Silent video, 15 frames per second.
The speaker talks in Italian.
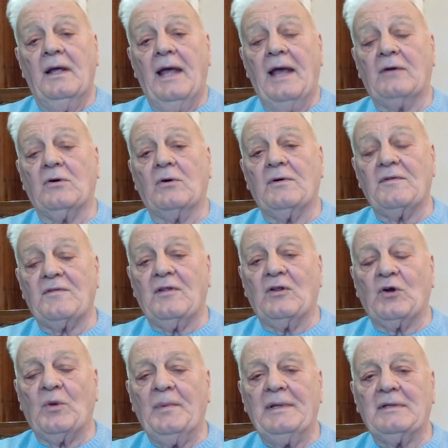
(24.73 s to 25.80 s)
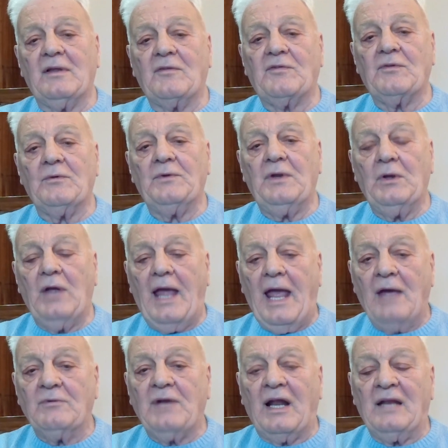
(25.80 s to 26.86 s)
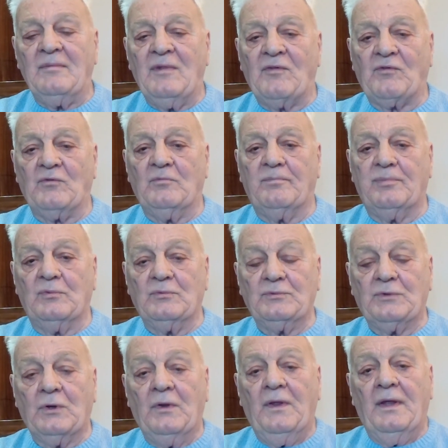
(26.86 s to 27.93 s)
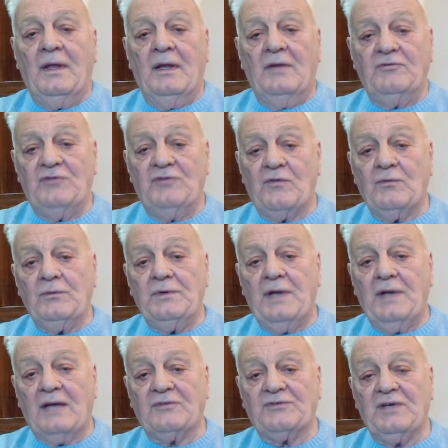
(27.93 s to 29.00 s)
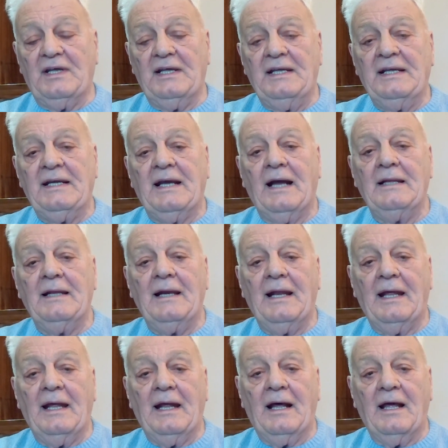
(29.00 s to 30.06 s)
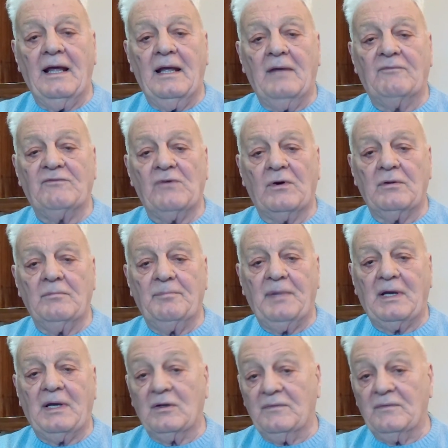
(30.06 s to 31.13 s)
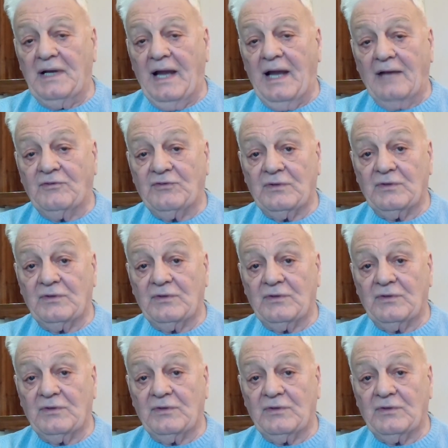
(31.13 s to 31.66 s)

Ecco, questa documentazione è unanime su un punto. Gesù nasce in Galilea e fuori un piccolo villaggio